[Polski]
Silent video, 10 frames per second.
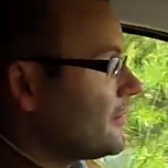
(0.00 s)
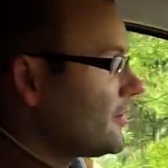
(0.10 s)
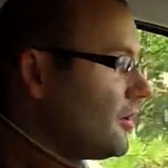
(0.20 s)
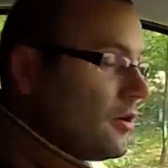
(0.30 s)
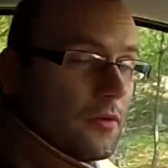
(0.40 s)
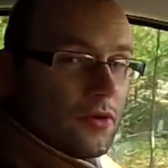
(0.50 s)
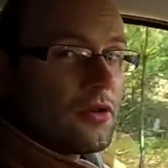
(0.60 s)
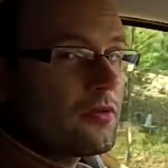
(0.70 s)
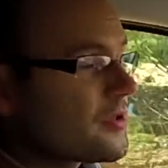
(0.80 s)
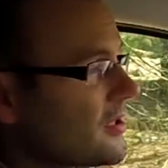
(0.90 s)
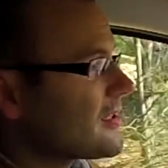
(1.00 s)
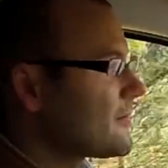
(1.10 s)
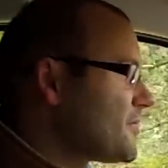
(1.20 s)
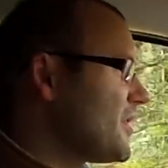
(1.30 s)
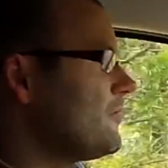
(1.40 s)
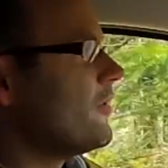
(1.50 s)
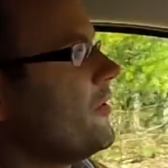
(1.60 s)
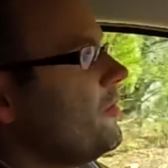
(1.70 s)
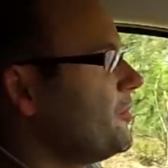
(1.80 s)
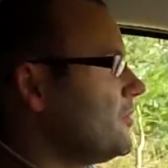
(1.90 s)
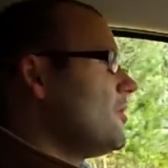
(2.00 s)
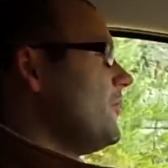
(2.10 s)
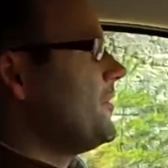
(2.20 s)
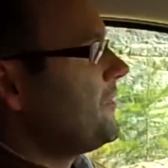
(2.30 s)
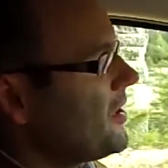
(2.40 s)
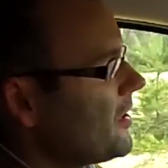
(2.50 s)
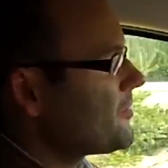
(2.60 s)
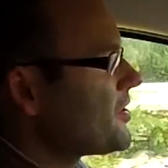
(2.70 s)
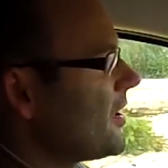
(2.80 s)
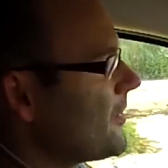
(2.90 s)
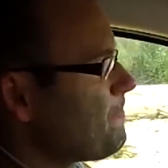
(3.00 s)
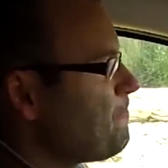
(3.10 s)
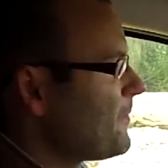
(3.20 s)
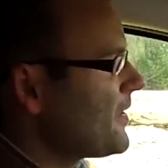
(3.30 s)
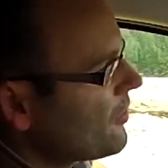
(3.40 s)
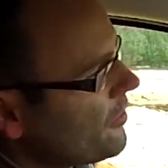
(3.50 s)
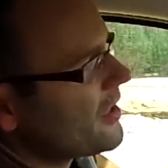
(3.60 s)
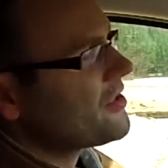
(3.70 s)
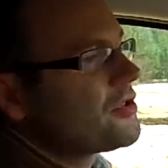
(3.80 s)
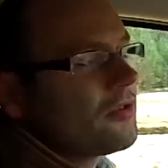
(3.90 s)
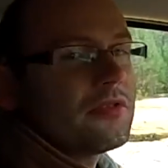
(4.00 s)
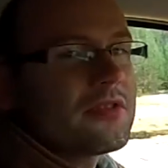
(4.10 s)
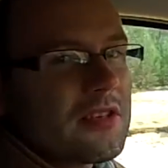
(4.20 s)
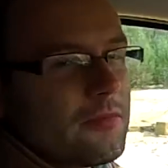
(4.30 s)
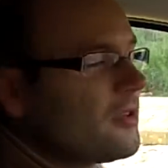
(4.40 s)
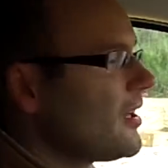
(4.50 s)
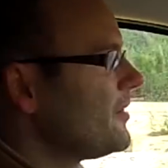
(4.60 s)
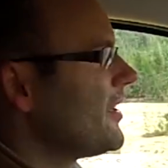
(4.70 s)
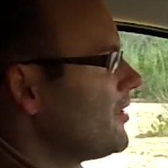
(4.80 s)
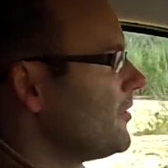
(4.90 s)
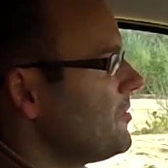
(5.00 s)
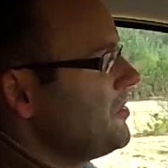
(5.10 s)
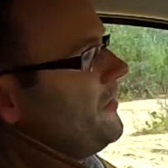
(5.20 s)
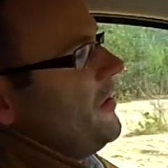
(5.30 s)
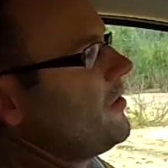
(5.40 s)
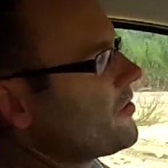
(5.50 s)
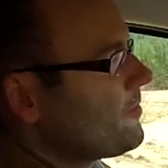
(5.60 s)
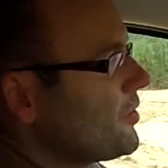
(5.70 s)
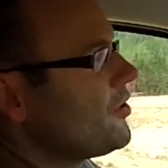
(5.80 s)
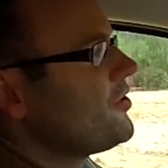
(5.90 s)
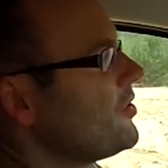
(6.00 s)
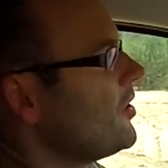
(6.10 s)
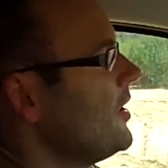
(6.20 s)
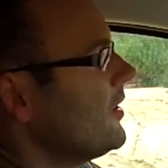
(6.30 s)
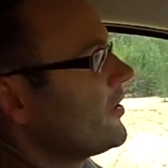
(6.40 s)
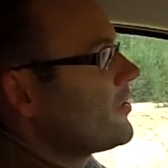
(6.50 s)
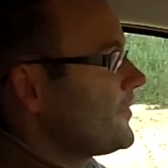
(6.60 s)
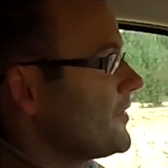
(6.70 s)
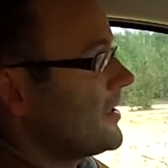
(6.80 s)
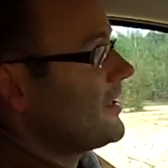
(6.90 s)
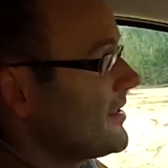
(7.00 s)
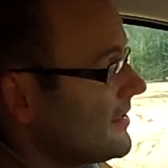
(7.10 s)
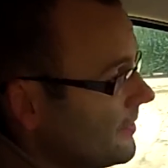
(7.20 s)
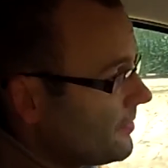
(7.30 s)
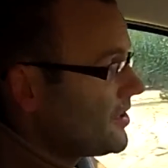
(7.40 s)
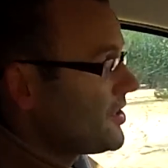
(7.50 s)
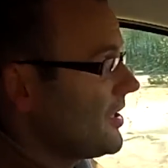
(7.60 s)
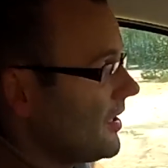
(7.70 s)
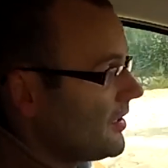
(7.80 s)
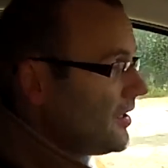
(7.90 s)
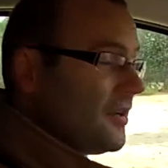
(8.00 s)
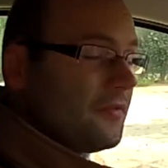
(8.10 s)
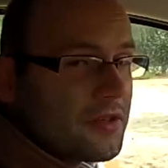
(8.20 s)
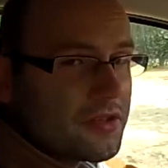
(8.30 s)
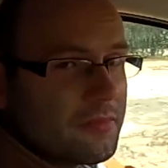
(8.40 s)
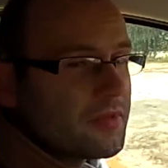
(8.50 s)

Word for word: Tylną oś dołącza sprzęgło wielopłytkowe. Wiem, że nie kojarzy się ono z samochodami terenowymi. Wiele osób podchodzi do tego rozwiązania sceptycznie, ale wierzcie